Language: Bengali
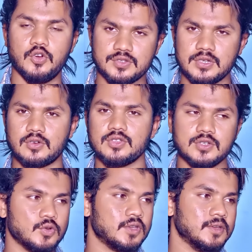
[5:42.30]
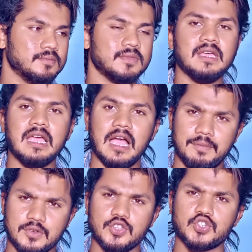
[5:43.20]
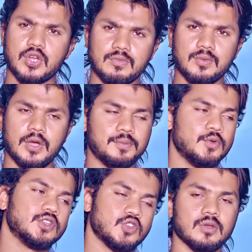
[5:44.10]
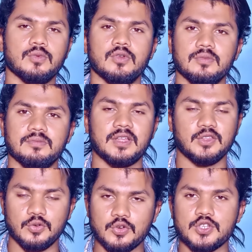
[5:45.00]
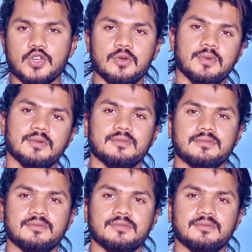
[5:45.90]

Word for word: টর্চার করেছেন ওকে আপনার যদি সম্ভব হয় আপনি ওকে সরি বলুন তাতে ও খুশি হবে